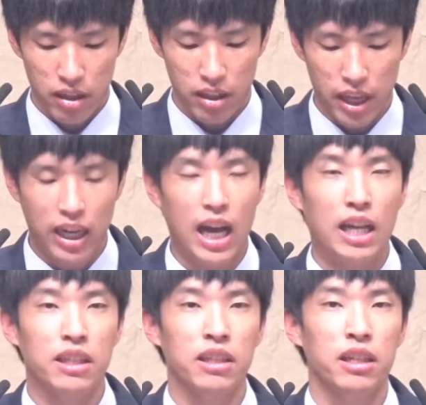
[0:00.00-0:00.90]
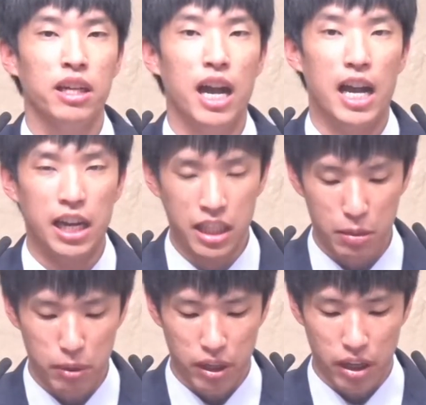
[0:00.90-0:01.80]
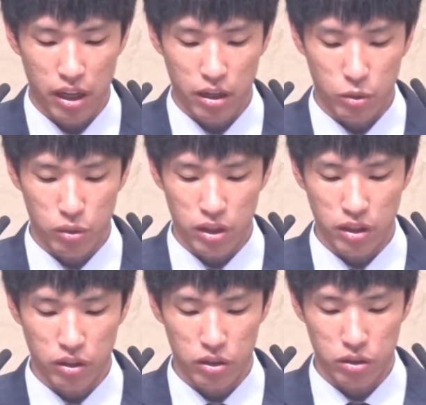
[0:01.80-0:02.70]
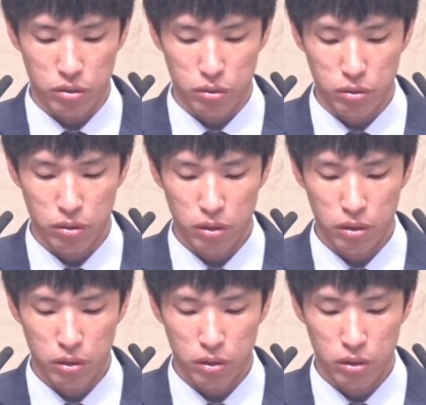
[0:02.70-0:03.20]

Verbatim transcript: 내가 아닌 하나님에게 돌리는 것이고,